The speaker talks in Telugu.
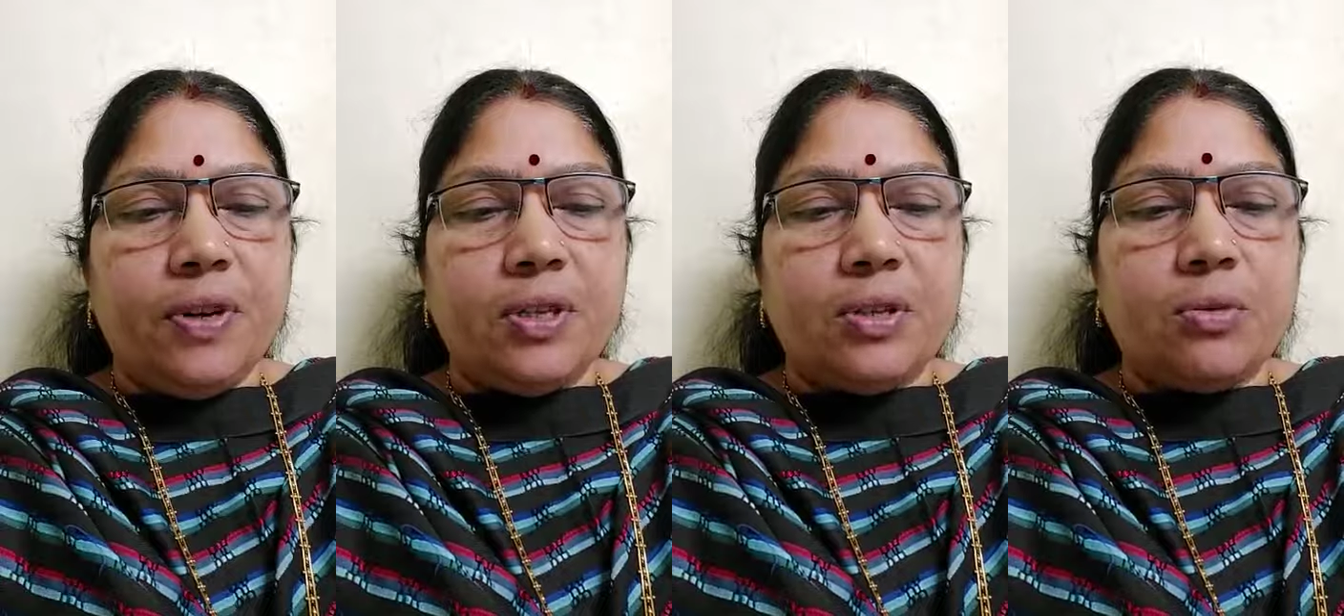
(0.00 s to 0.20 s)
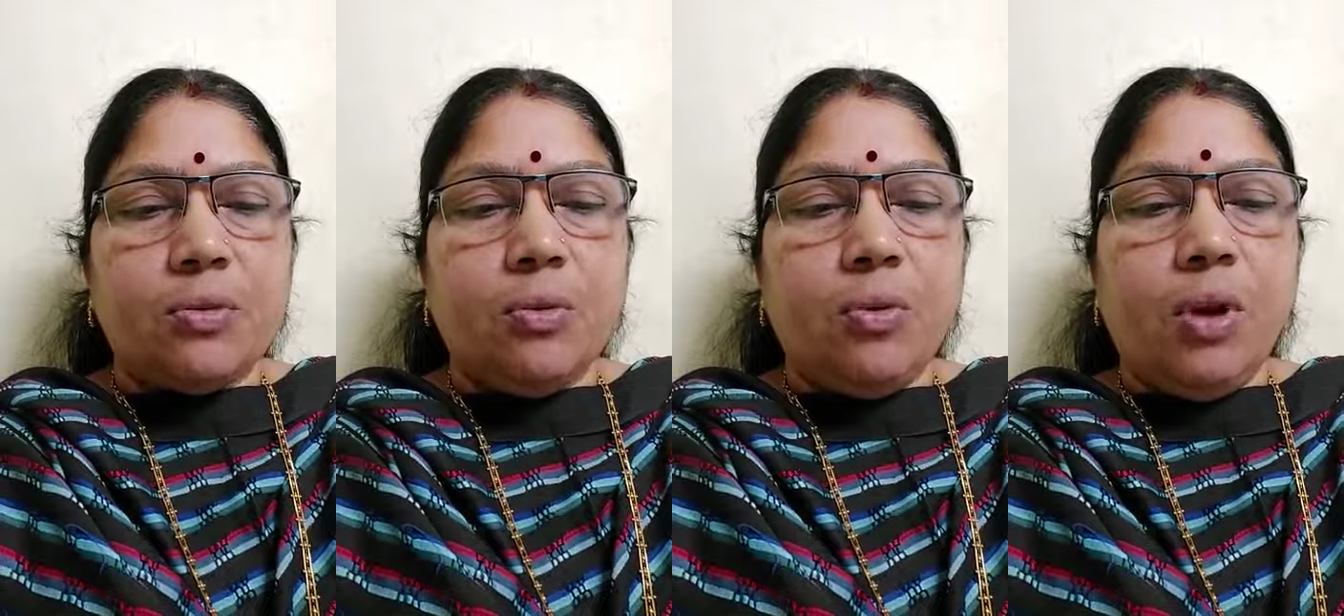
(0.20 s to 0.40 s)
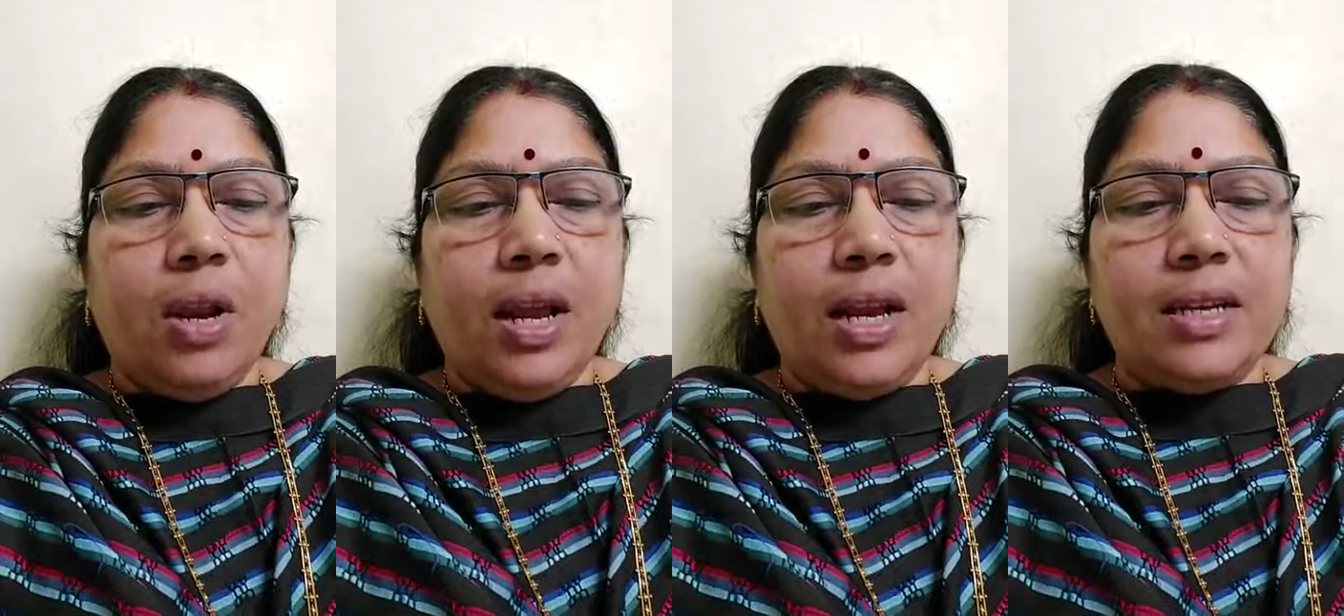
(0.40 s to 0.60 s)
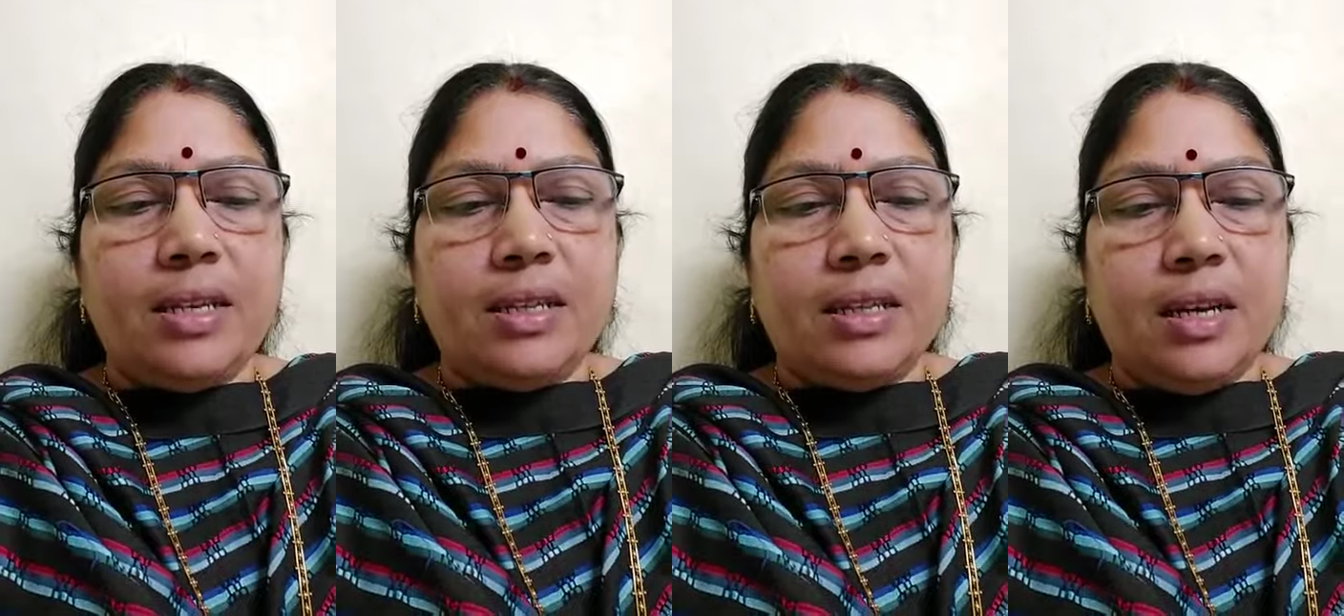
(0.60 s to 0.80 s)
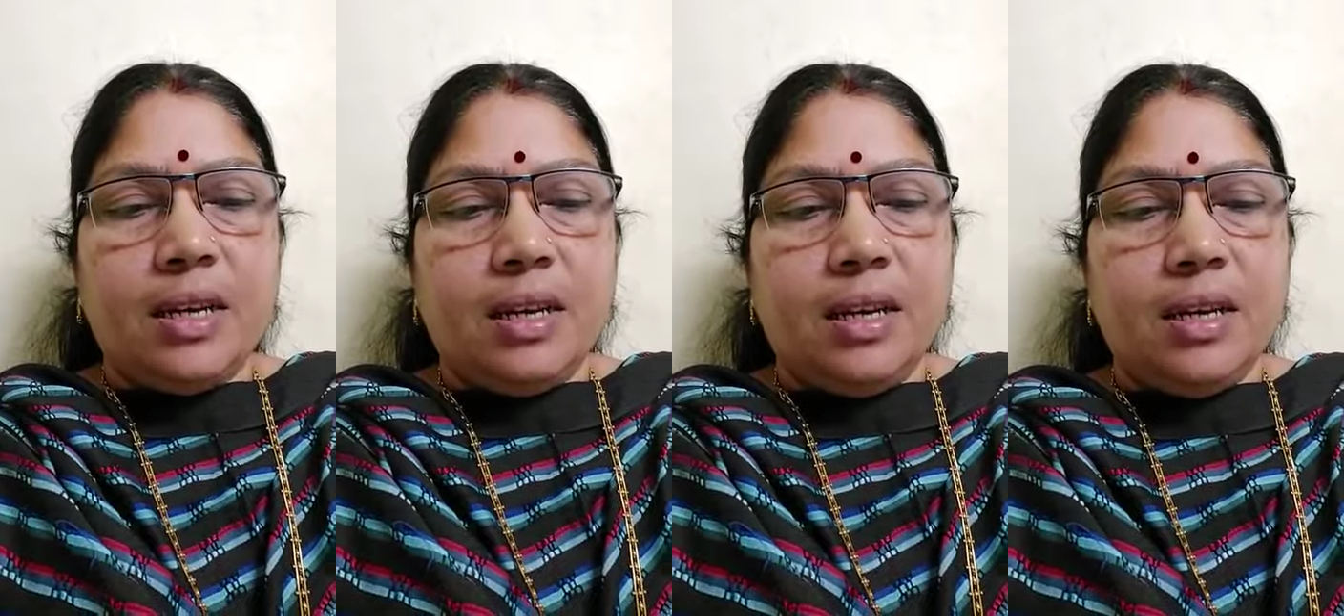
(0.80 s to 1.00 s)
ఫర్ స్కూల్
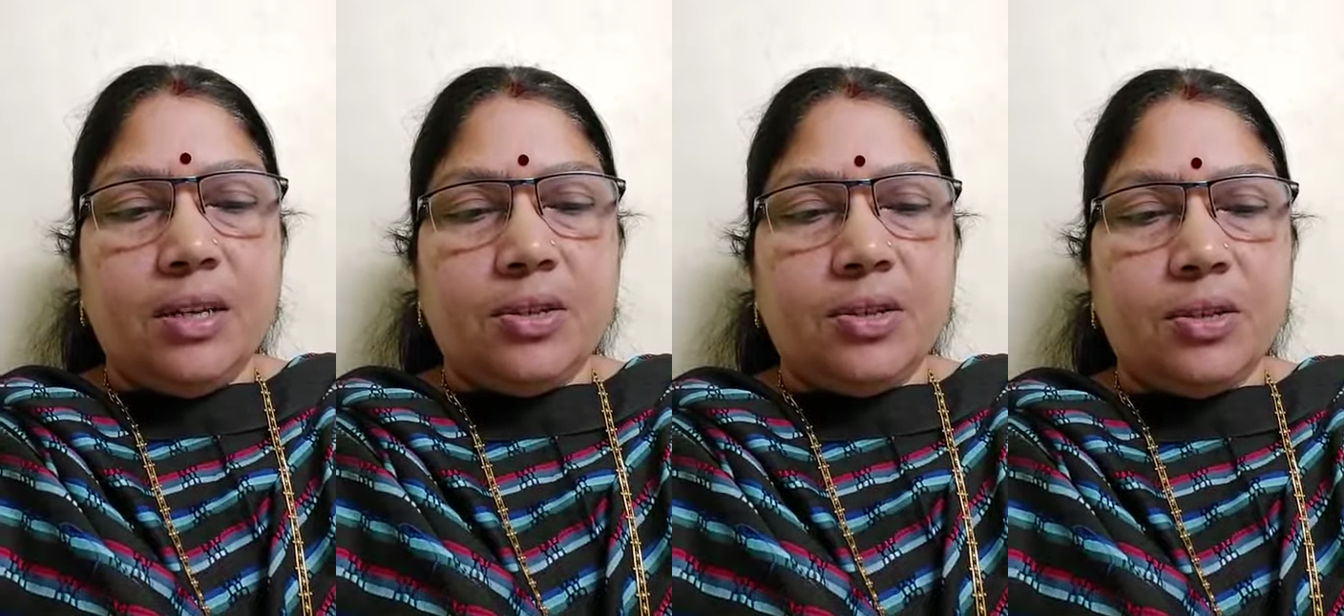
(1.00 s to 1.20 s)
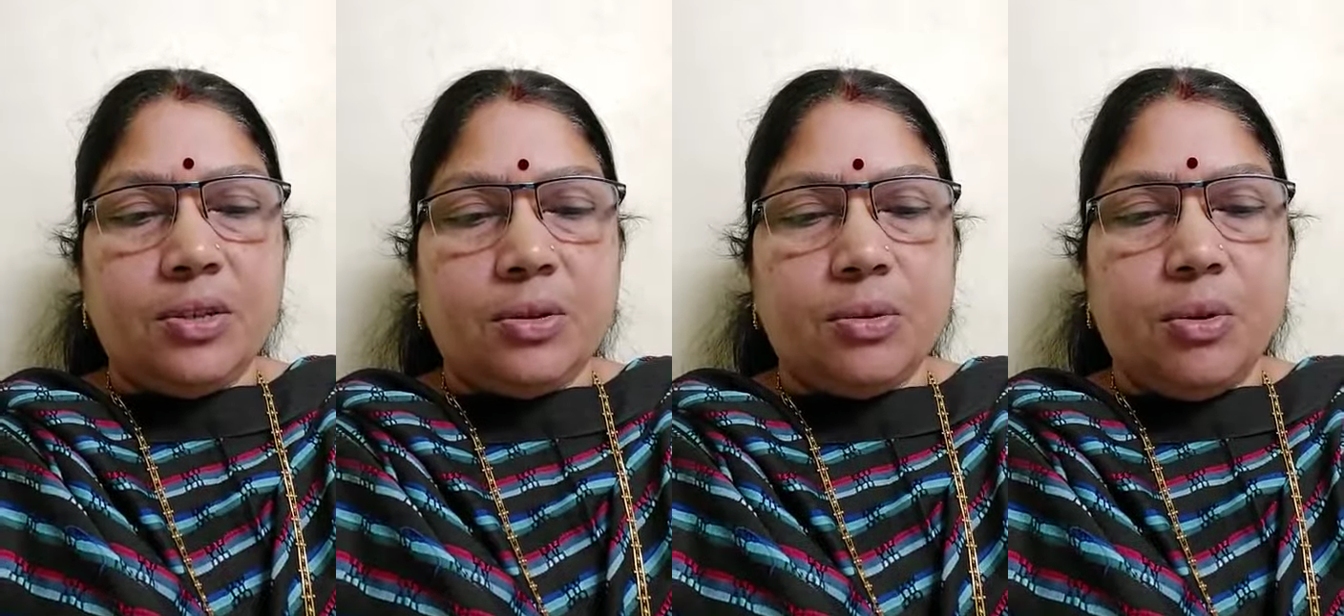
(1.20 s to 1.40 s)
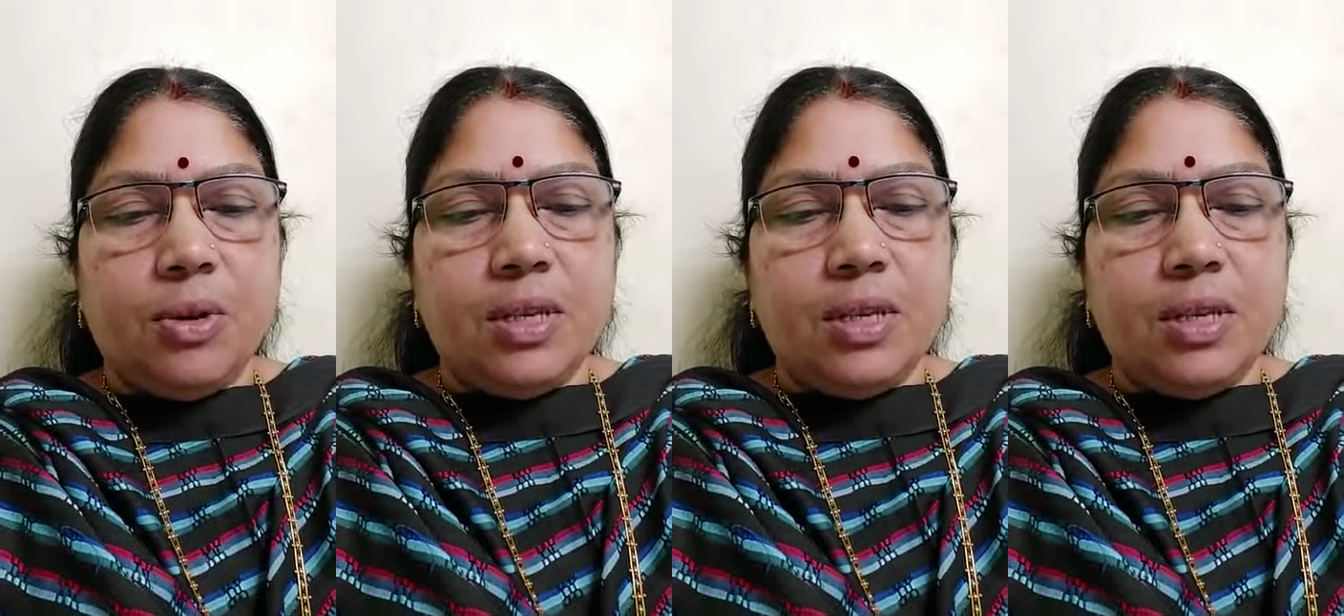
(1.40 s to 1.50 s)
హెడ్స్ అండ్ టీచర్స్